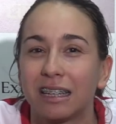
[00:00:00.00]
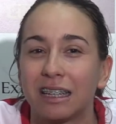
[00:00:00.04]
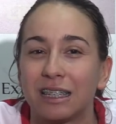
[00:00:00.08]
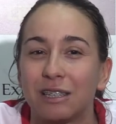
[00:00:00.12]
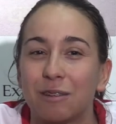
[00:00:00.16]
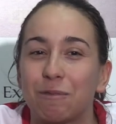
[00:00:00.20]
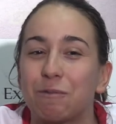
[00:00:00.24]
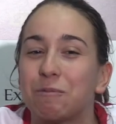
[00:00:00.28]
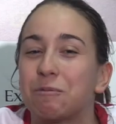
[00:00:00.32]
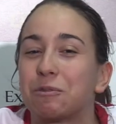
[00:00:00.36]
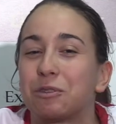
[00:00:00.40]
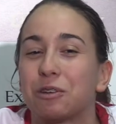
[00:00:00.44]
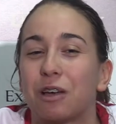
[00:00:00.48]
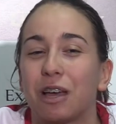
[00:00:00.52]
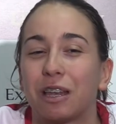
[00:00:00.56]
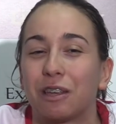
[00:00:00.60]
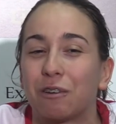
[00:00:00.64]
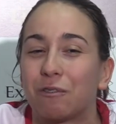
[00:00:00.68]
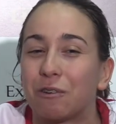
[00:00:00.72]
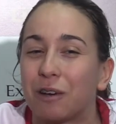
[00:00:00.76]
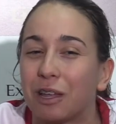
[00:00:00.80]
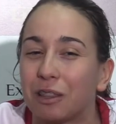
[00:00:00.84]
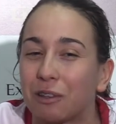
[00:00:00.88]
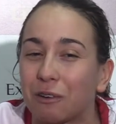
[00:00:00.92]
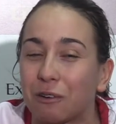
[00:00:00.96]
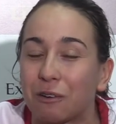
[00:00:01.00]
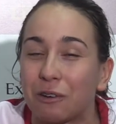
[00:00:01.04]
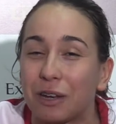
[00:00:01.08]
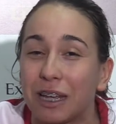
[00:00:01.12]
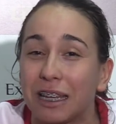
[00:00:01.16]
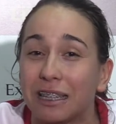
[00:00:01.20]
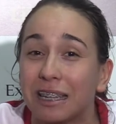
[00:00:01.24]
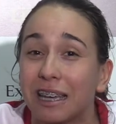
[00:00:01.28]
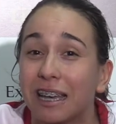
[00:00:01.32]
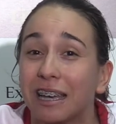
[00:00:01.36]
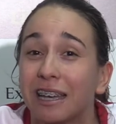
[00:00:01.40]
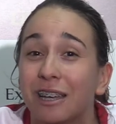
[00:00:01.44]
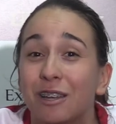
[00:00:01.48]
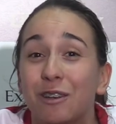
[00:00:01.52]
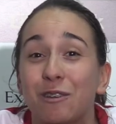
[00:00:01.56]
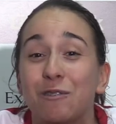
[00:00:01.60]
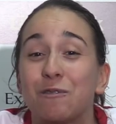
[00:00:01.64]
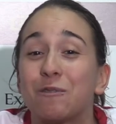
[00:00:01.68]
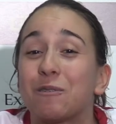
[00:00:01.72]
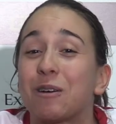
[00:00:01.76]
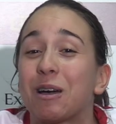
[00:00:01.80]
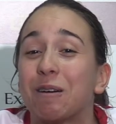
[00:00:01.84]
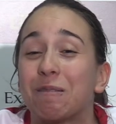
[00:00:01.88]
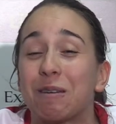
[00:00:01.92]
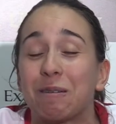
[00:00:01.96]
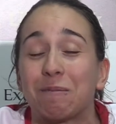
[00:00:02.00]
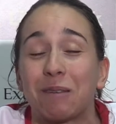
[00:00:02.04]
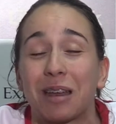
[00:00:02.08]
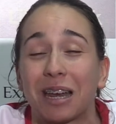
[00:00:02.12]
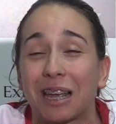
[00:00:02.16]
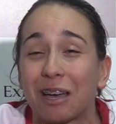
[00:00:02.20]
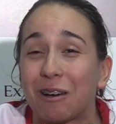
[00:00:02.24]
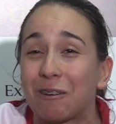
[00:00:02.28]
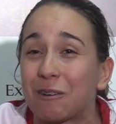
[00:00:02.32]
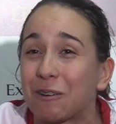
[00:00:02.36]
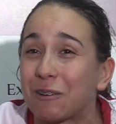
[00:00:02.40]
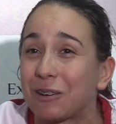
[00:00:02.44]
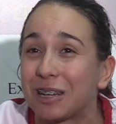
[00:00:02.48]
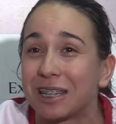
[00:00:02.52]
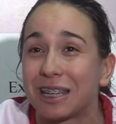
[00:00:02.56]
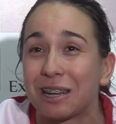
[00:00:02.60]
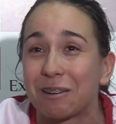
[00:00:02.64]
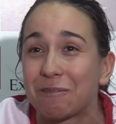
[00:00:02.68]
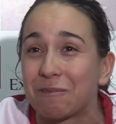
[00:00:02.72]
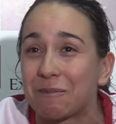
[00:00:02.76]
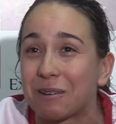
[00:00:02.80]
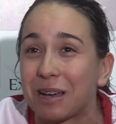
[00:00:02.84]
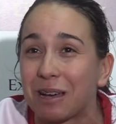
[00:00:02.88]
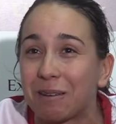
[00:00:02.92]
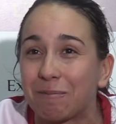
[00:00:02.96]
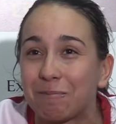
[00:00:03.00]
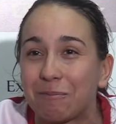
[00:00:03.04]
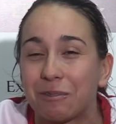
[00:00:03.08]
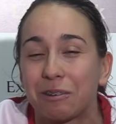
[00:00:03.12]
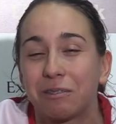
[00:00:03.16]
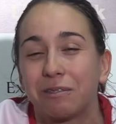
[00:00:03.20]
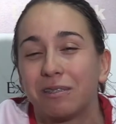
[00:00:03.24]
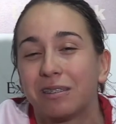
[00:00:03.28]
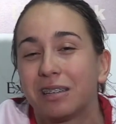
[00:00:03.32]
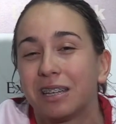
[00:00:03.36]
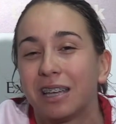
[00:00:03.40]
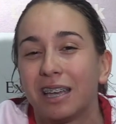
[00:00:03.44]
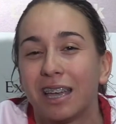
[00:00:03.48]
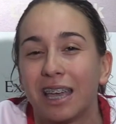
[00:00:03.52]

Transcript: Llevo muchos años jugando con ella, nunca había marcado con ella en un campo